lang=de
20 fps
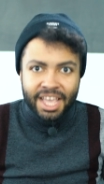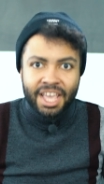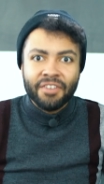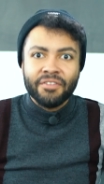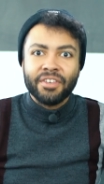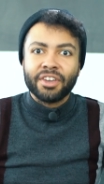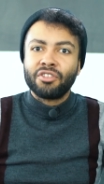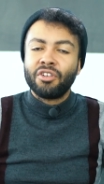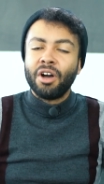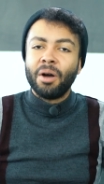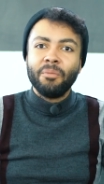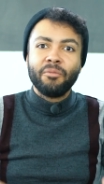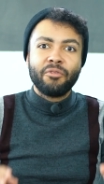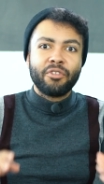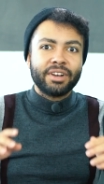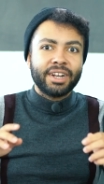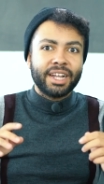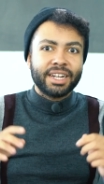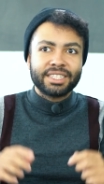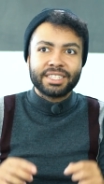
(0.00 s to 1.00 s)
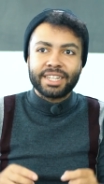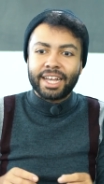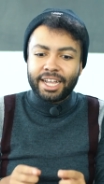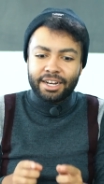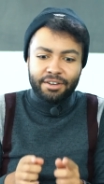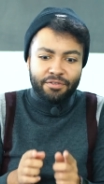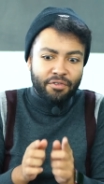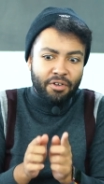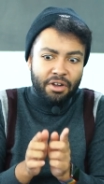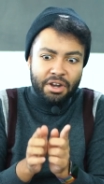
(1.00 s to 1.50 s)
Wir kommen von einer
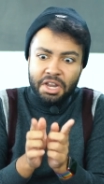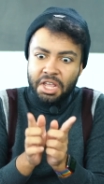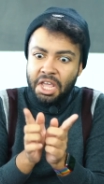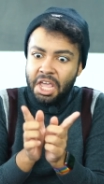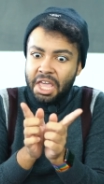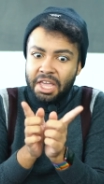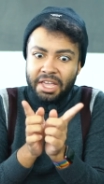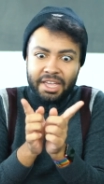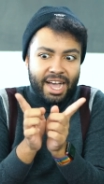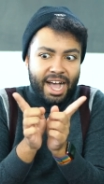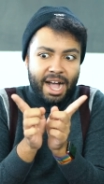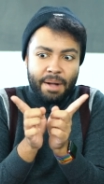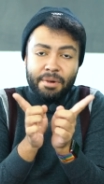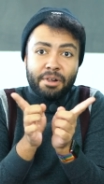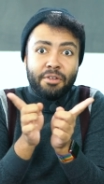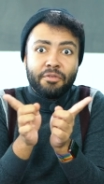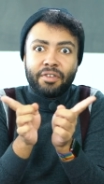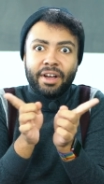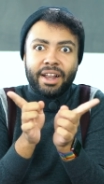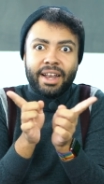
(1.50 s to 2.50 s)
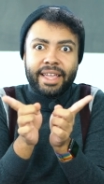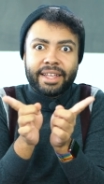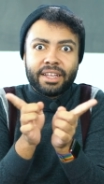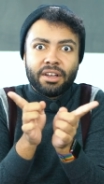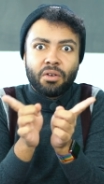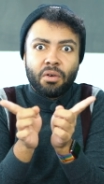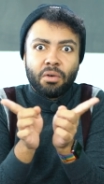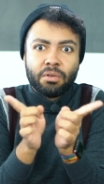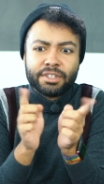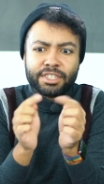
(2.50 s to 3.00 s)
Zeit von
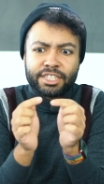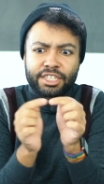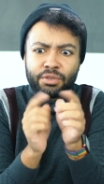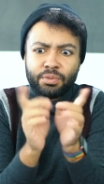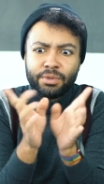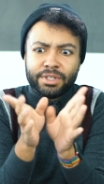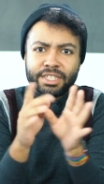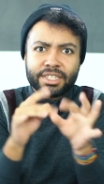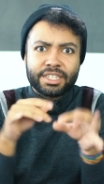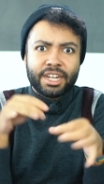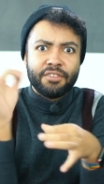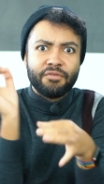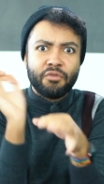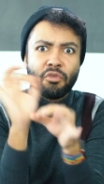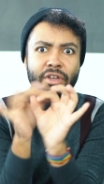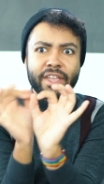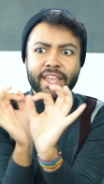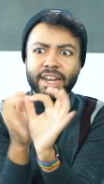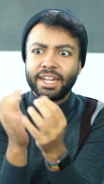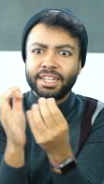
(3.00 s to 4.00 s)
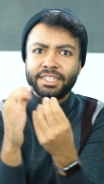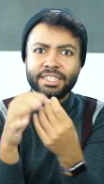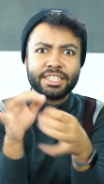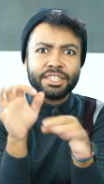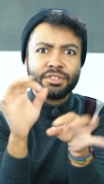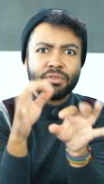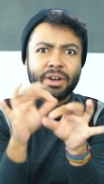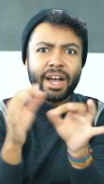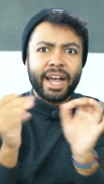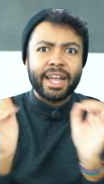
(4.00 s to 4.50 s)
Kabelverlängerungstwistern, wo jeder
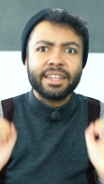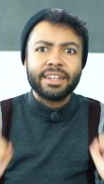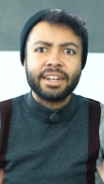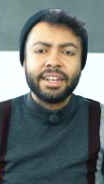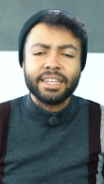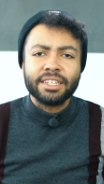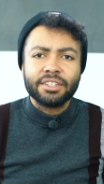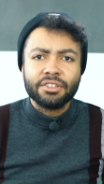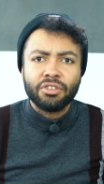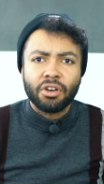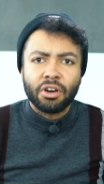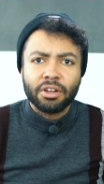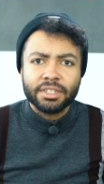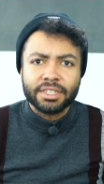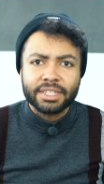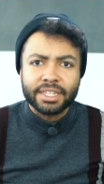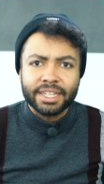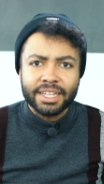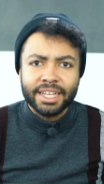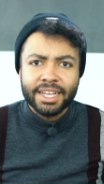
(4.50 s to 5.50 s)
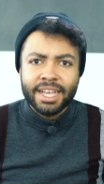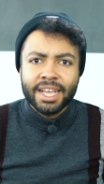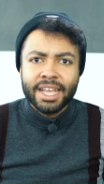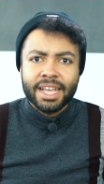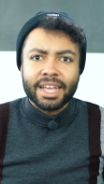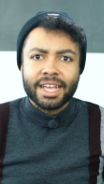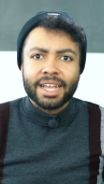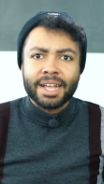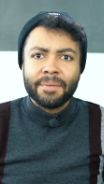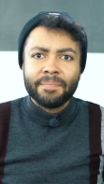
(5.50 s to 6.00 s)
sich so reinklicken konnte.
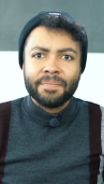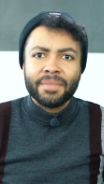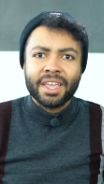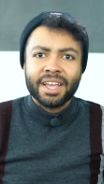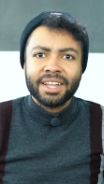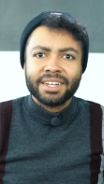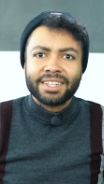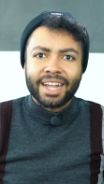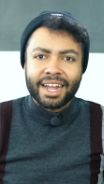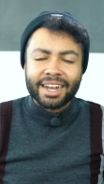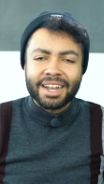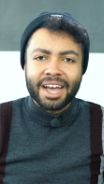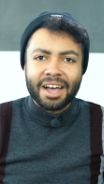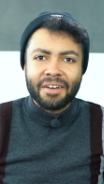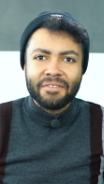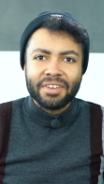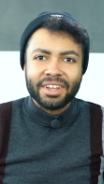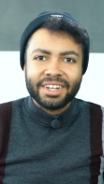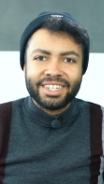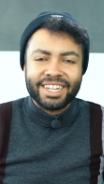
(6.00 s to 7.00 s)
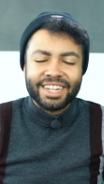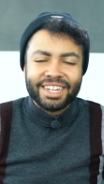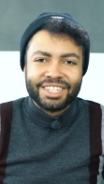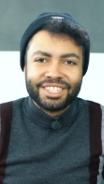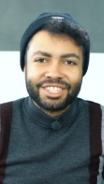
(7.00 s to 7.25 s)
Ähm, dann haben wir den